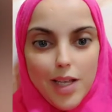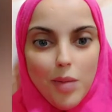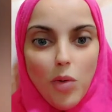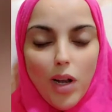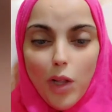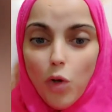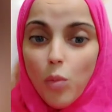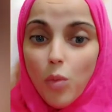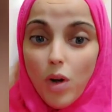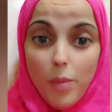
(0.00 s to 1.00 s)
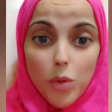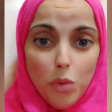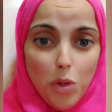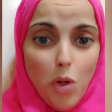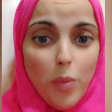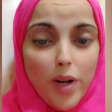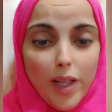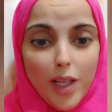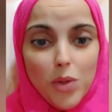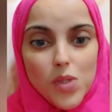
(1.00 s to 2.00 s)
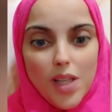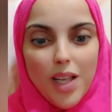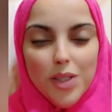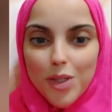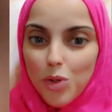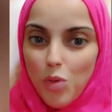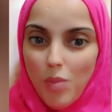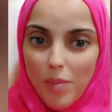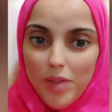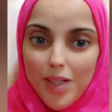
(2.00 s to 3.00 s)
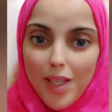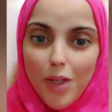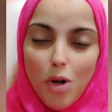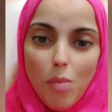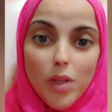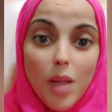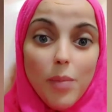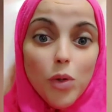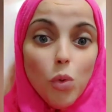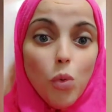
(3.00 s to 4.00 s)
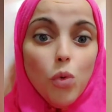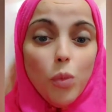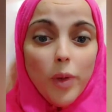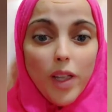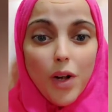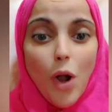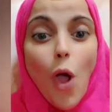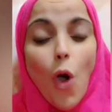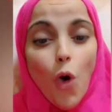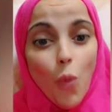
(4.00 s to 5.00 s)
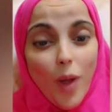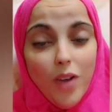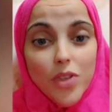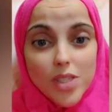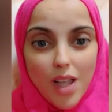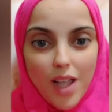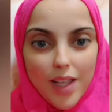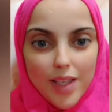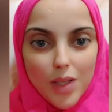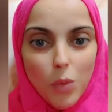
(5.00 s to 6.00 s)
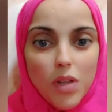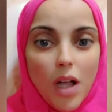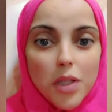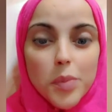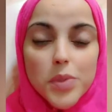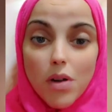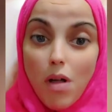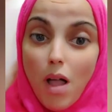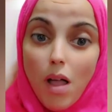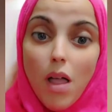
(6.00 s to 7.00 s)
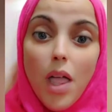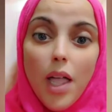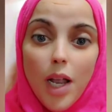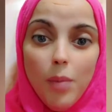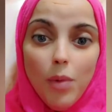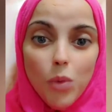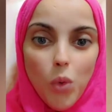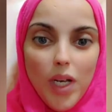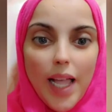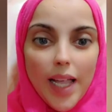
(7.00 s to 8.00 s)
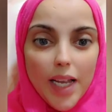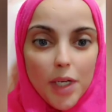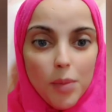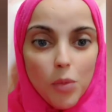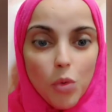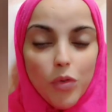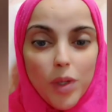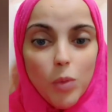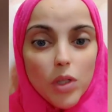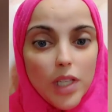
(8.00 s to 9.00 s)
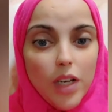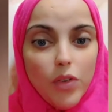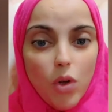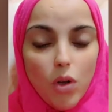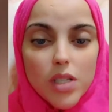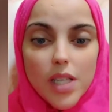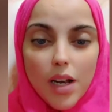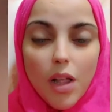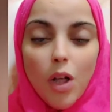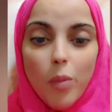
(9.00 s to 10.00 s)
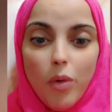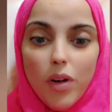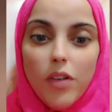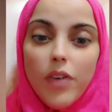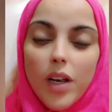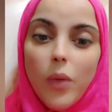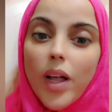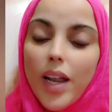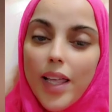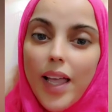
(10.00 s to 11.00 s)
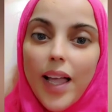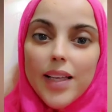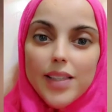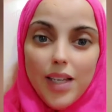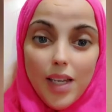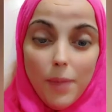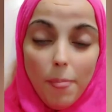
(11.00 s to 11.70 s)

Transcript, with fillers: السلام عليكم ورحمة الله وبركاته ازاي حضراتكم عاملين ايه يا رب دايما تكونوا بخير وبألف صحة كده والنهاردة بصراحة الموضوع اللي هكلمكم فيه مختلف خالص عن اخبار الفن وعن اي حاجة تانية